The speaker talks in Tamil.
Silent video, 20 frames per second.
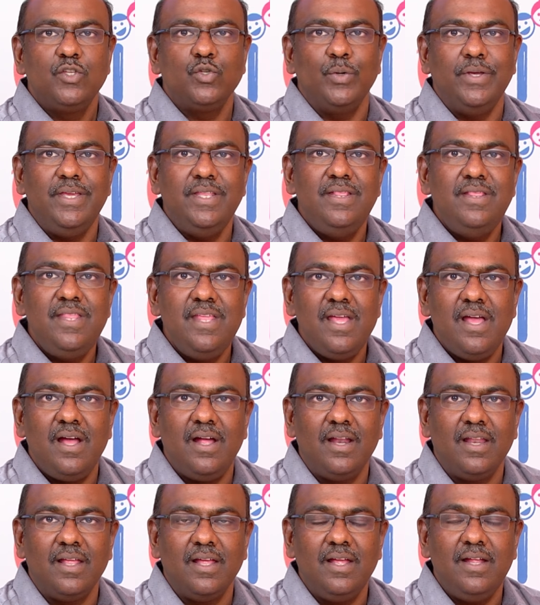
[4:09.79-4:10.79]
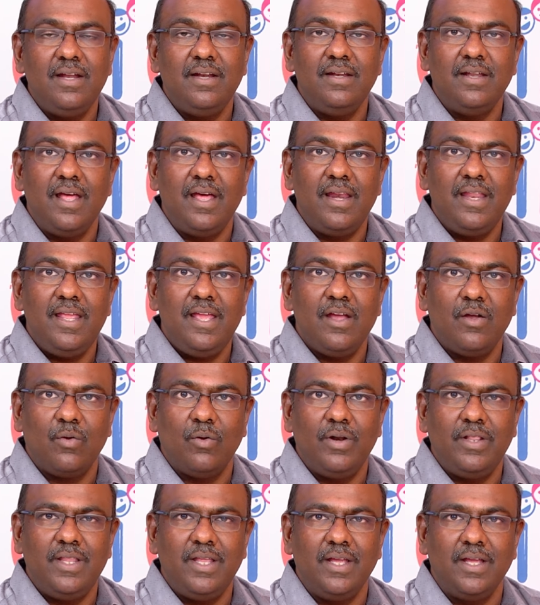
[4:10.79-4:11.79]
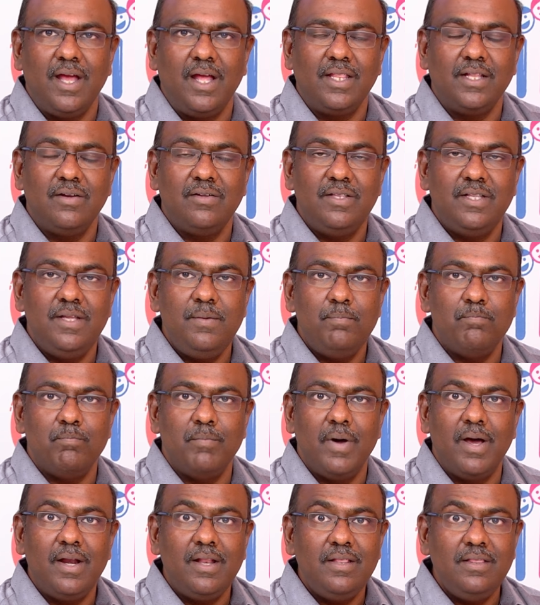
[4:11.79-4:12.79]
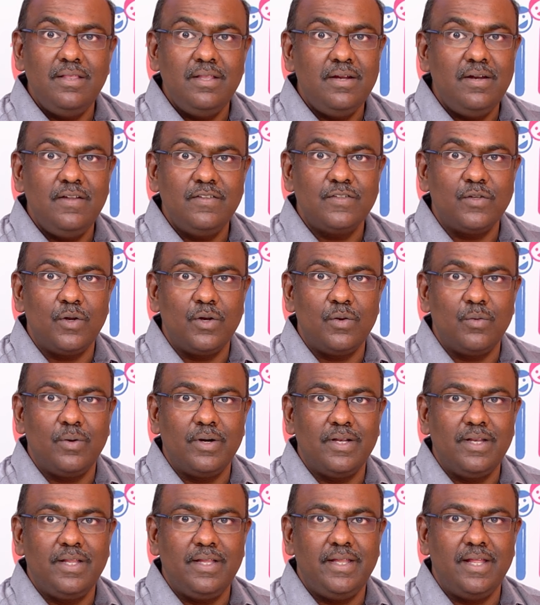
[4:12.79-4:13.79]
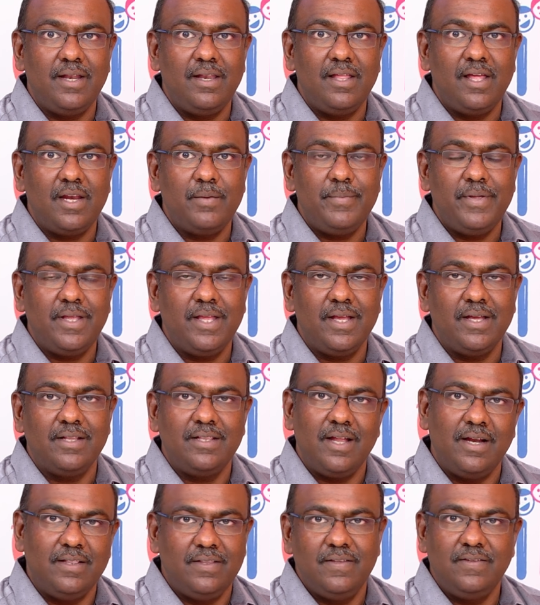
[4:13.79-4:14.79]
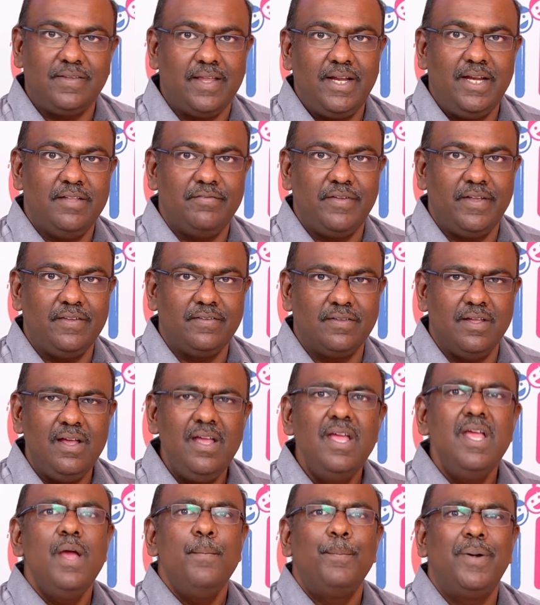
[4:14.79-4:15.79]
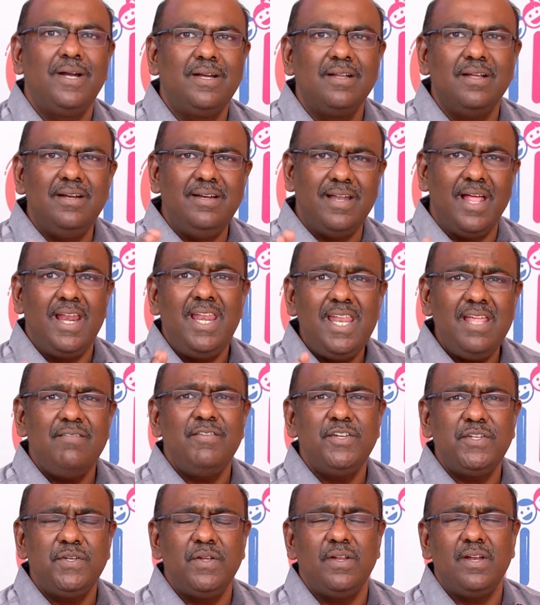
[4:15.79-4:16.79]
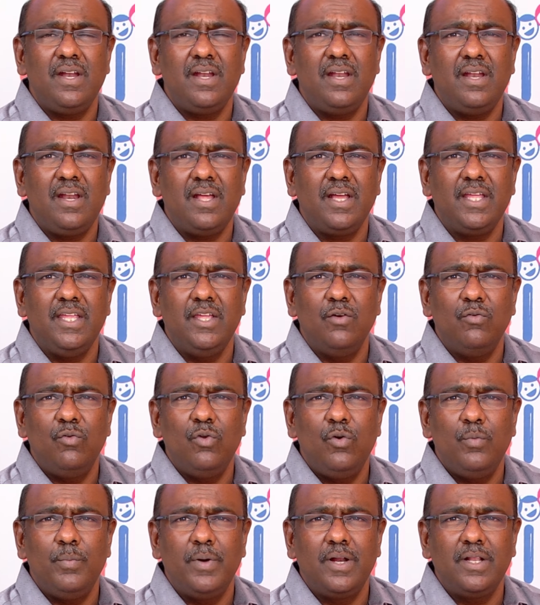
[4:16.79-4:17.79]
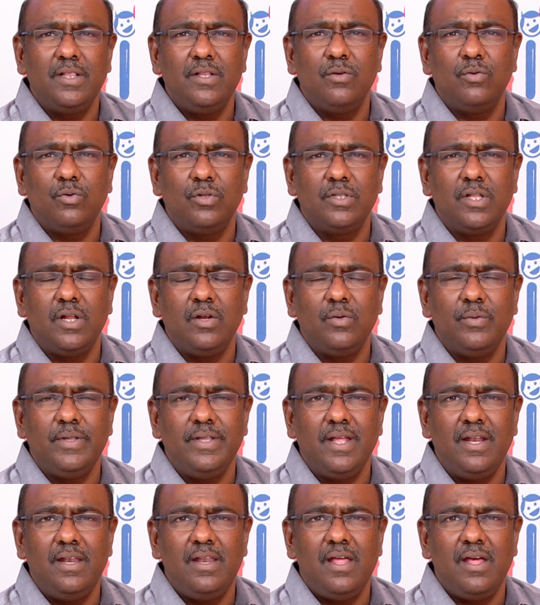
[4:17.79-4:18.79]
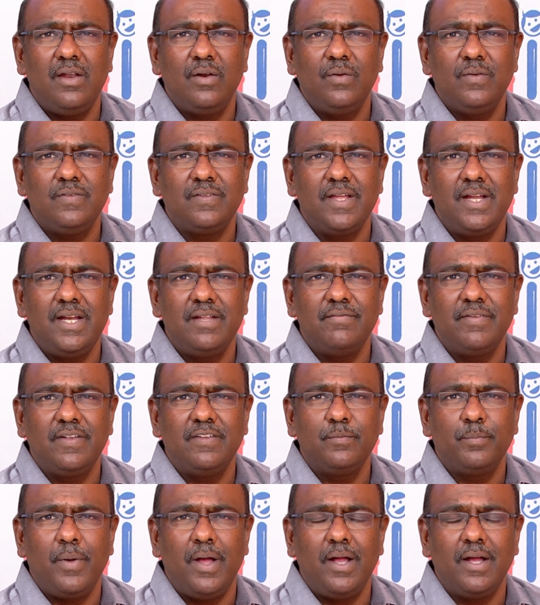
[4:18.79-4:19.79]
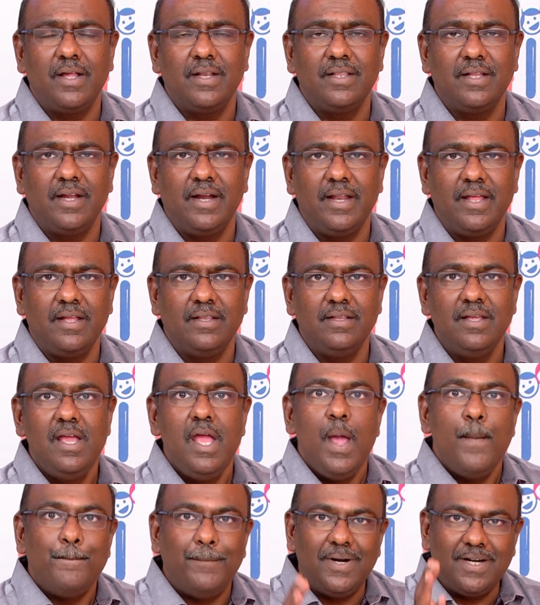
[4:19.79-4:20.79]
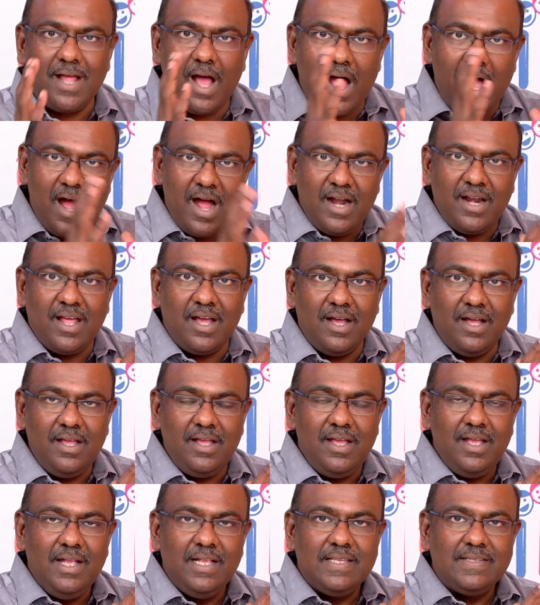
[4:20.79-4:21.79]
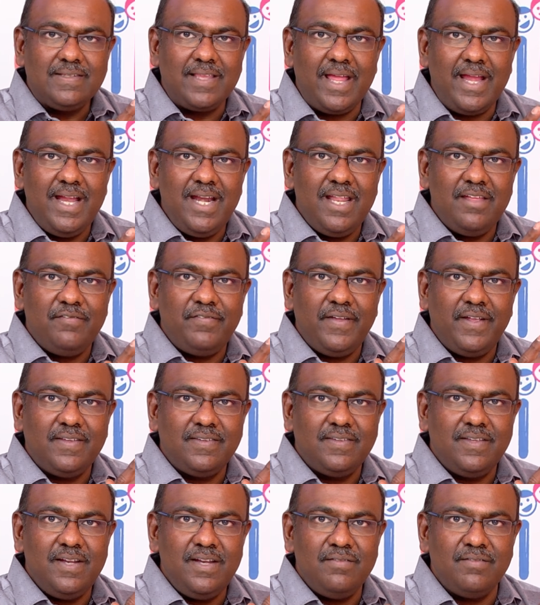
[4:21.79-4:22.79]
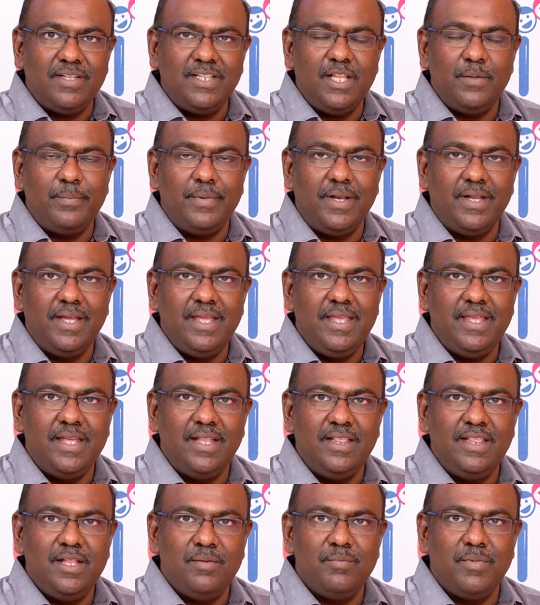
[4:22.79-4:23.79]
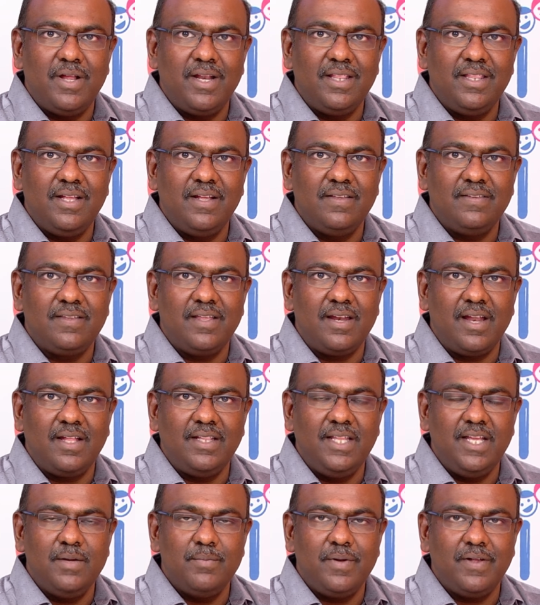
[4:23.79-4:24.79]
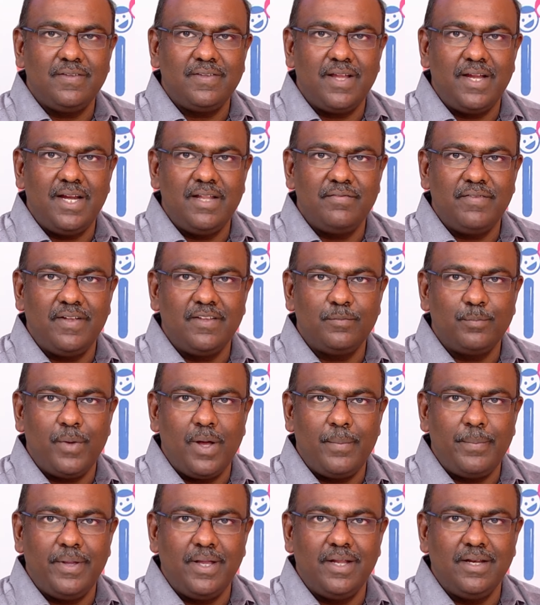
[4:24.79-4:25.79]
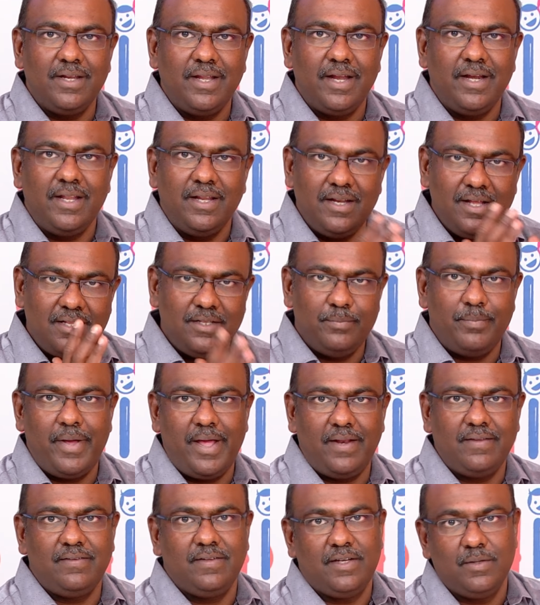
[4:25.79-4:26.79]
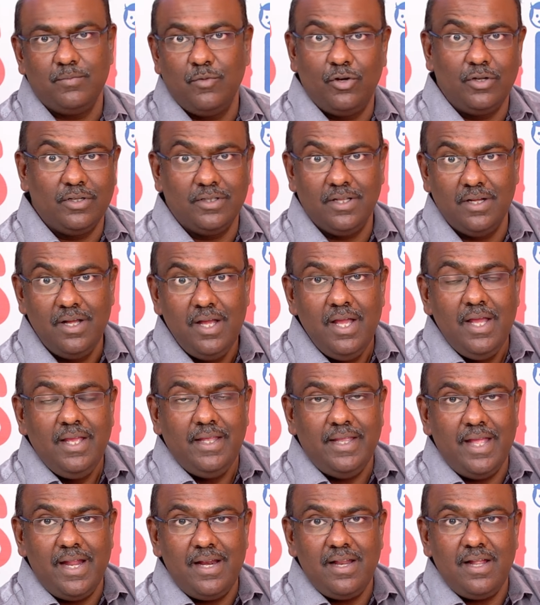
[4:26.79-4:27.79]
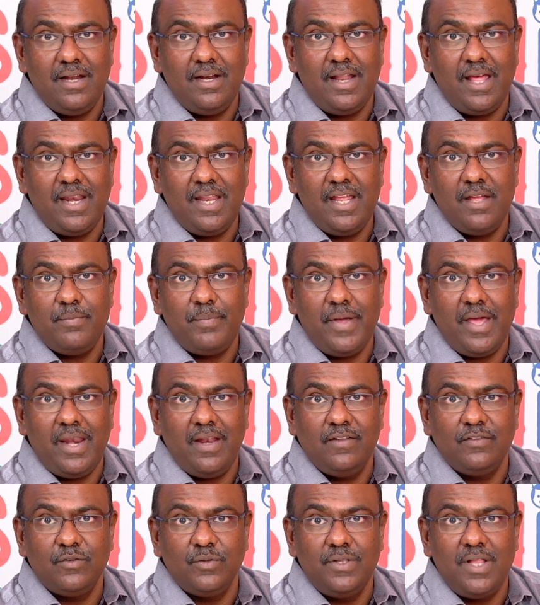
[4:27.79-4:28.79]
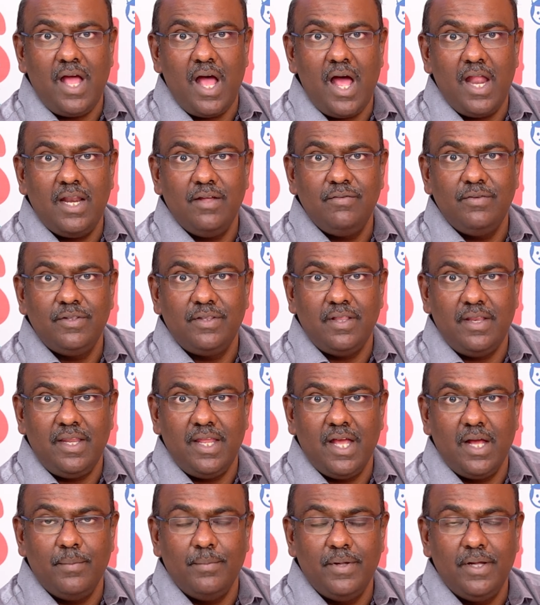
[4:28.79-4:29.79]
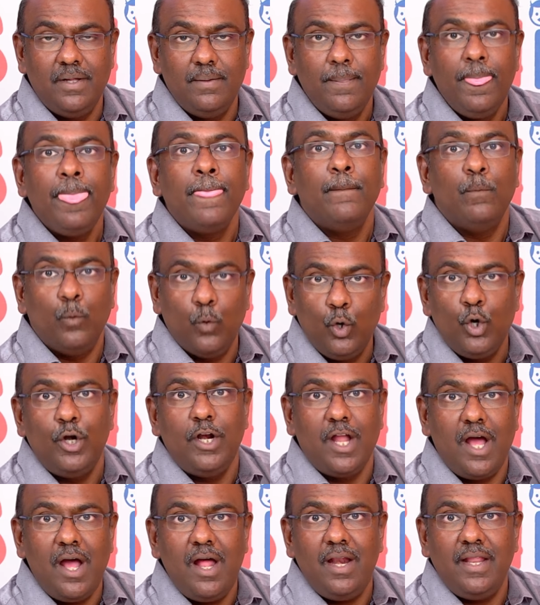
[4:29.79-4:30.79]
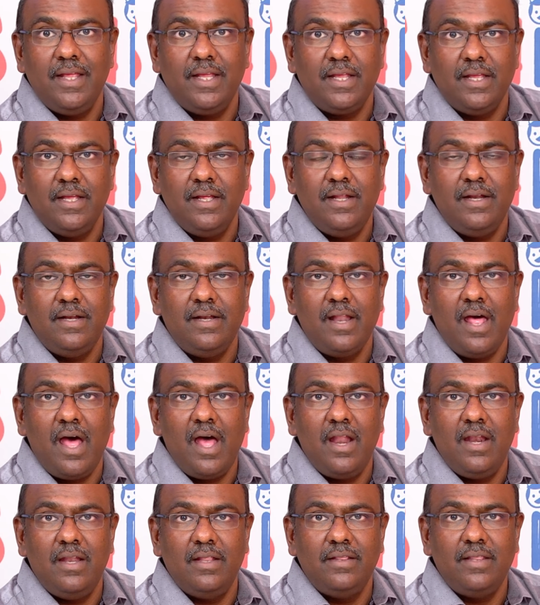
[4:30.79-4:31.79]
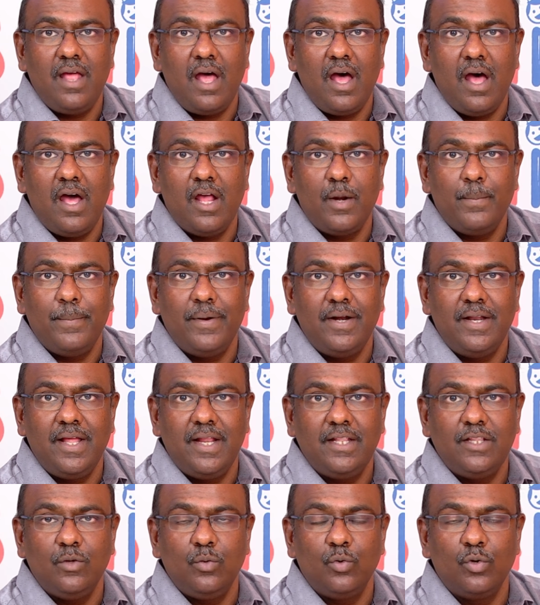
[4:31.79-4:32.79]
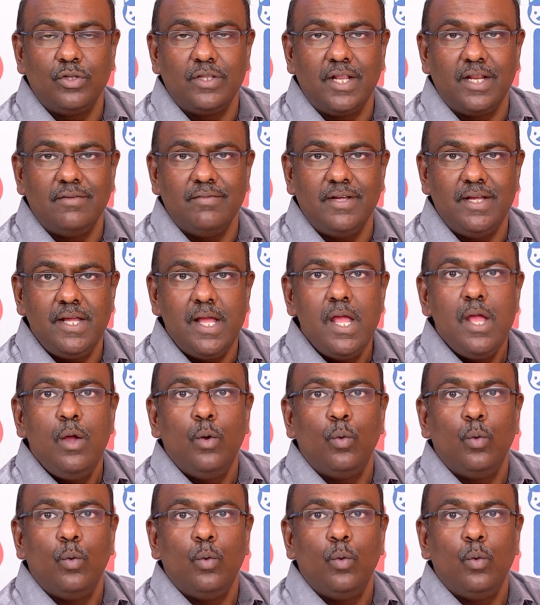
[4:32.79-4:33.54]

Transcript: ஸோ இந்தியாவில் நிறைய குழந்தைங்க அதாவது மருந்துன்னு சொன்ன உடனே எல்லாருமே கேட்குறது அடுத்து சைடு எஃபெக்ட்ஸ் தான் பட் நல்ல விஷயம் என்னென்னா நாங்கள் எவ்வளோ மருந்து கொடுத்தாலும் எல்லாருக்கும் சைடு எஃபெக்ட்ஸ் பார்க்குறது கிடையாது பட் ஆனால் சைடு எஃபெக்ட்ஸ்னு வந்த பிறகு எந்த மருந்துக்கு சார் அதிகமாக சைடு எஃபெக்ட்ஸ் பார்ப்பீங்கன்னு கேட்டிங்கன்னா அது பேராசிட்டமாலுக்கு தான் ஏன்னா நிறைய பேரண்ட்ஸ் வந்து அளவு தெரியாமல் ஒரு நாளைக்கு நாலுலேருந்து ஆறு மணி நேரத்துக்கு ஒரு தடவை